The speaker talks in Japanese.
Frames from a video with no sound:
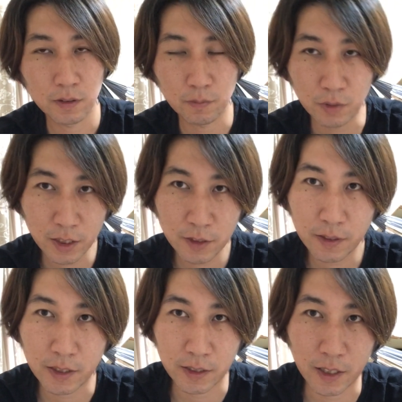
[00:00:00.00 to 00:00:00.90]
昔
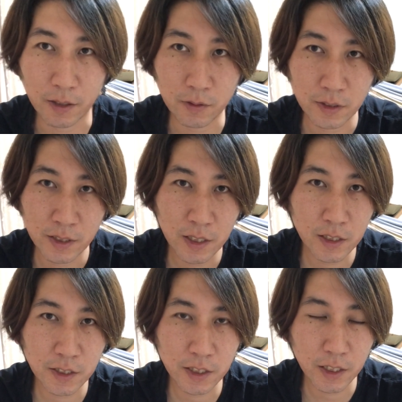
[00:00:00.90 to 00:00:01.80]
はですね
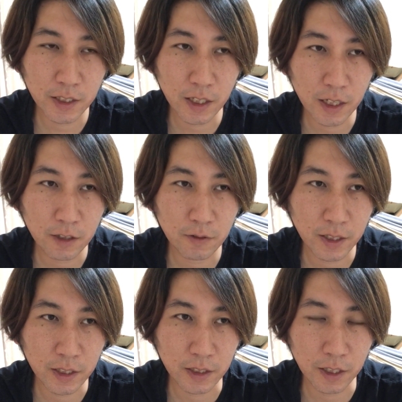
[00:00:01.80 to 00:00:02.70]
政治的な役
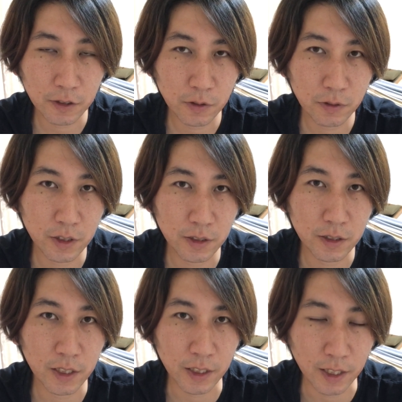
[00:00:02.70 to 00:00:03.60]
割役職につ
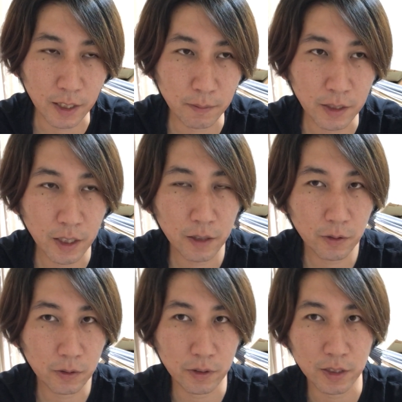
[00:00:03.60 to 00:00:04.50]
いていた、まあ、天
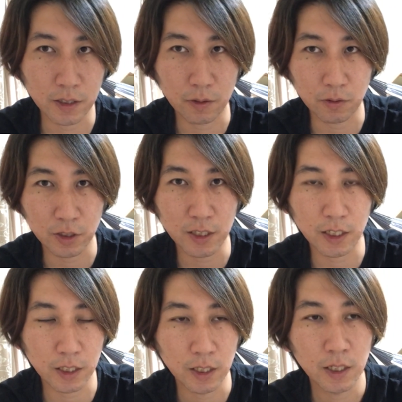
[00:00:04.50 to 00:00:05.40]
皇のですねこの下
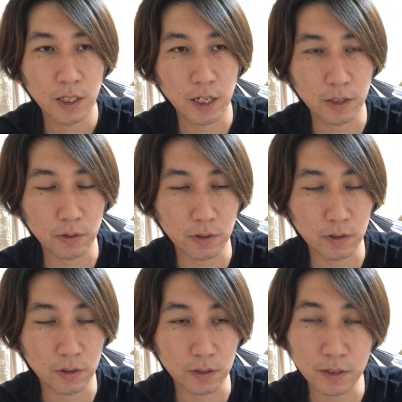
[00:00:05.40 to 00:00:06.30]
にあ
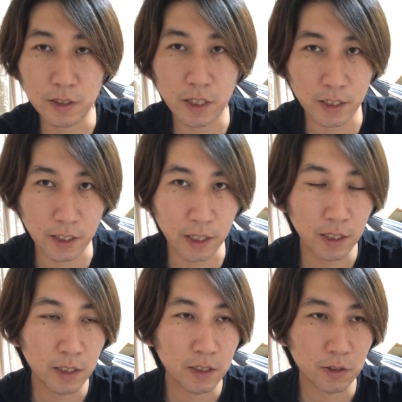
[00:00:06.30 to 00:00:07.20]
のついていたね
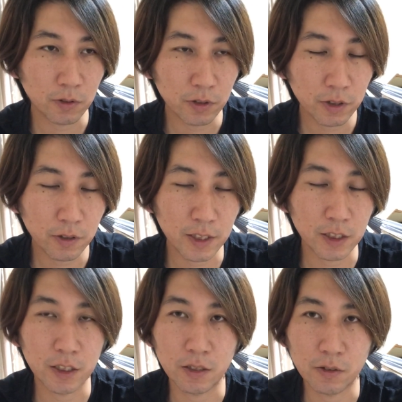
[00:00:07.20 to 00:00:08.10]
そういう人た
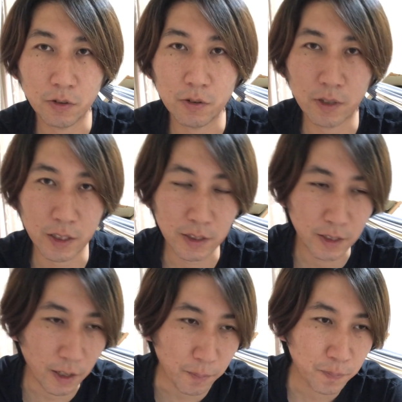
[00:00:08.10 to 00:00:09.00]
ちというのはです
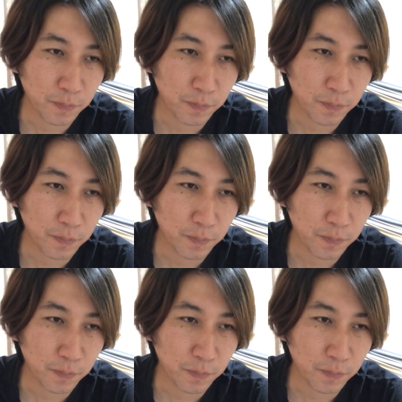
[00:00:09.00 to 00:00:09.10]
ね